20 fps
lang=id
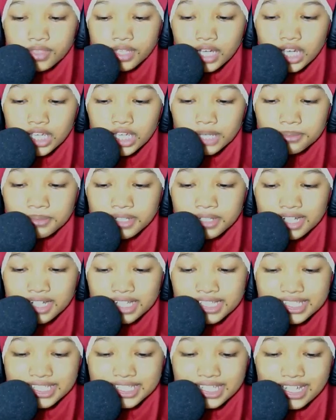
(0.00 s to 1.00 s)
ini ayamnya
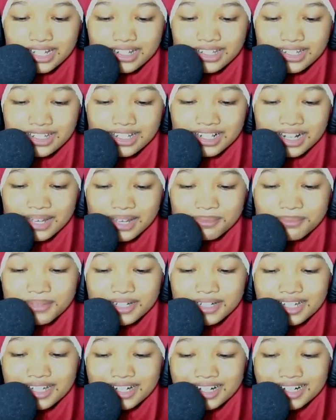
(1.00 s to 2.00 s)
kasihan nih
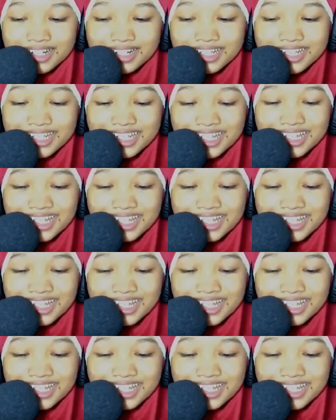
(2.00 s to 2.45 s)
kelaparan